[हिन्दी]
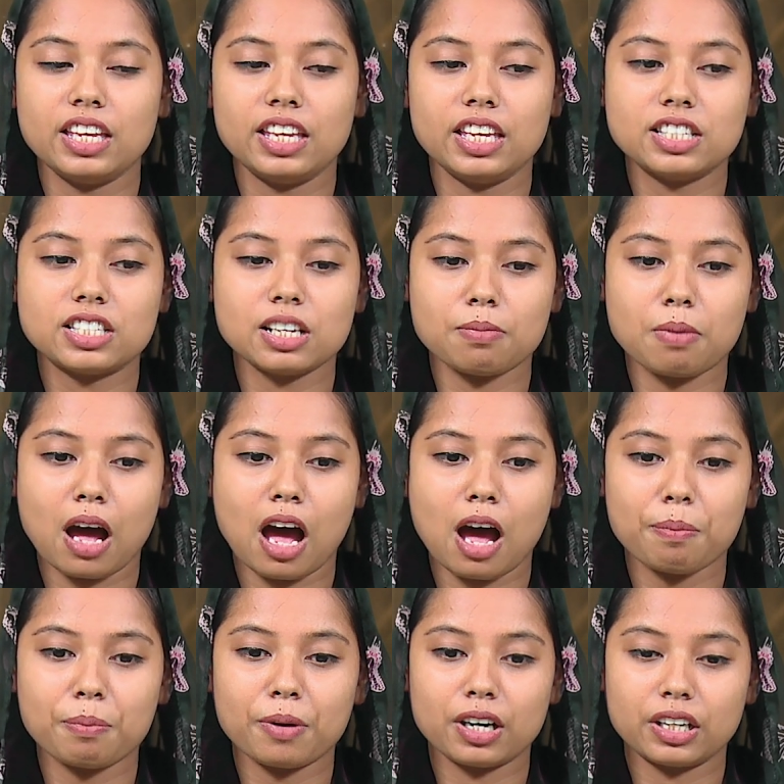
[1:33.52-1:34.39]
कि जब
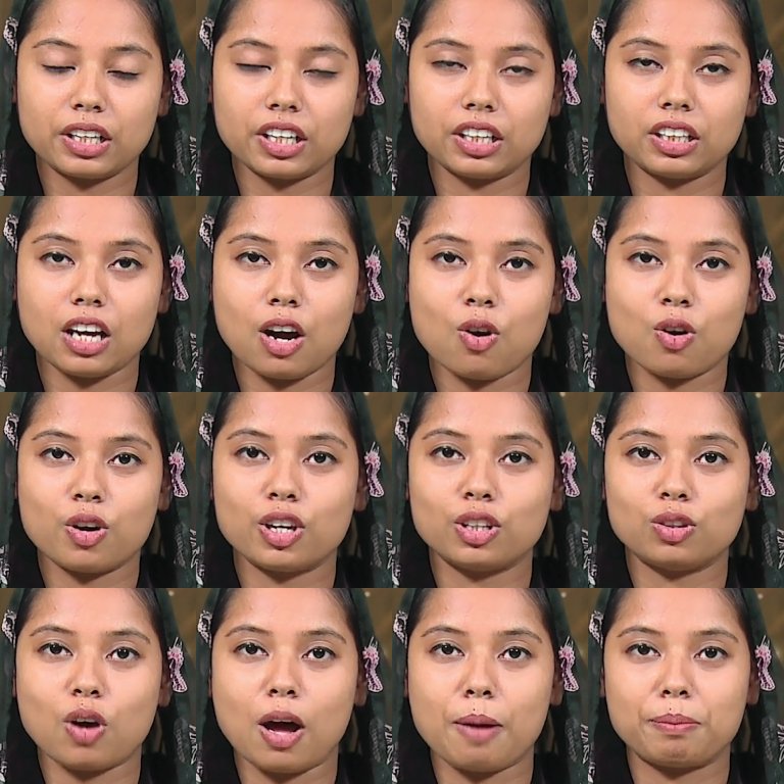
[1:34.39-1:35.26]
आप
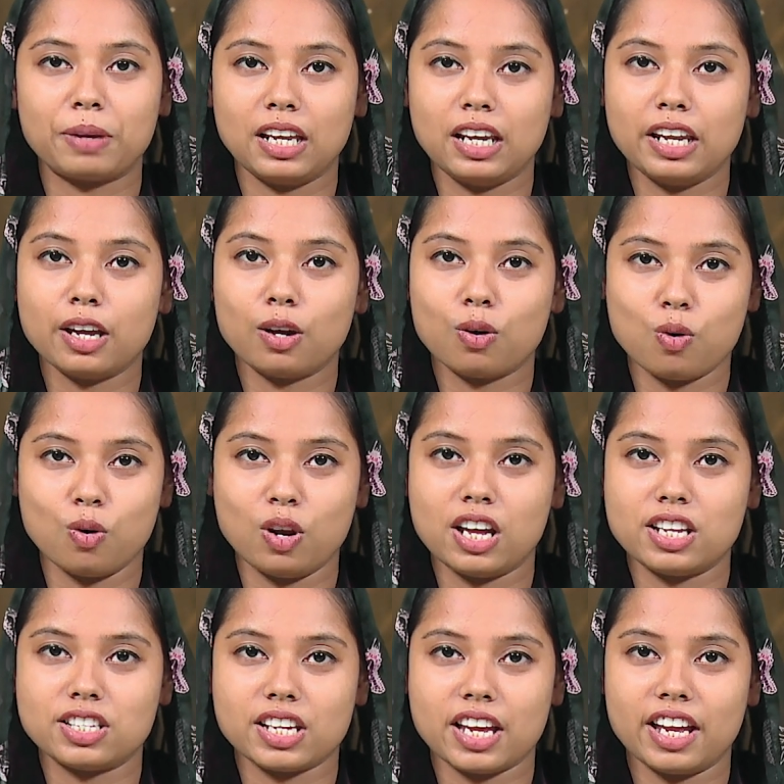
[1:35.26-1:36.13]
खटखटाओगे तो आपके लिए
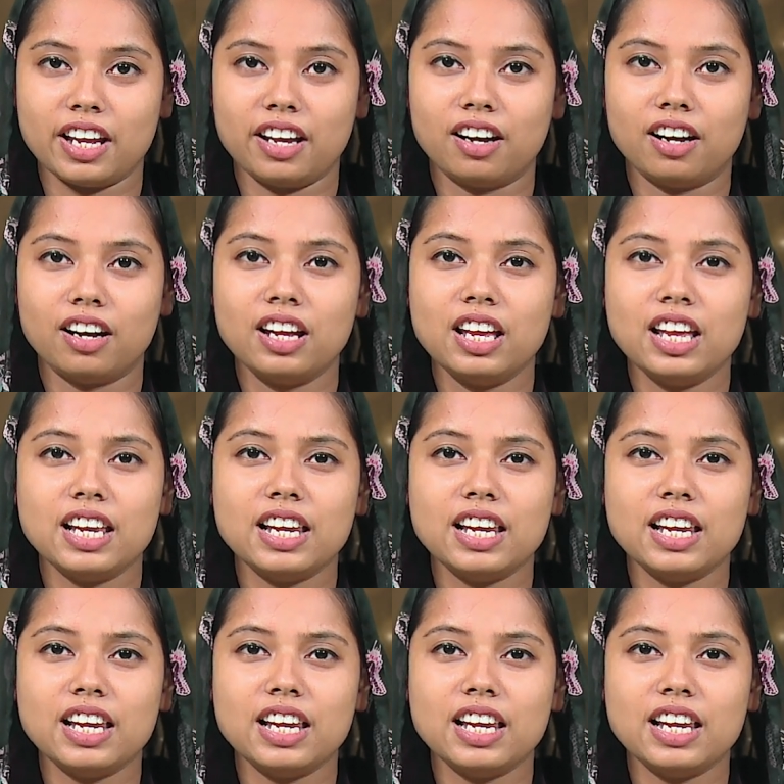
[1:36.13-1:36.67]
खोला जाएगा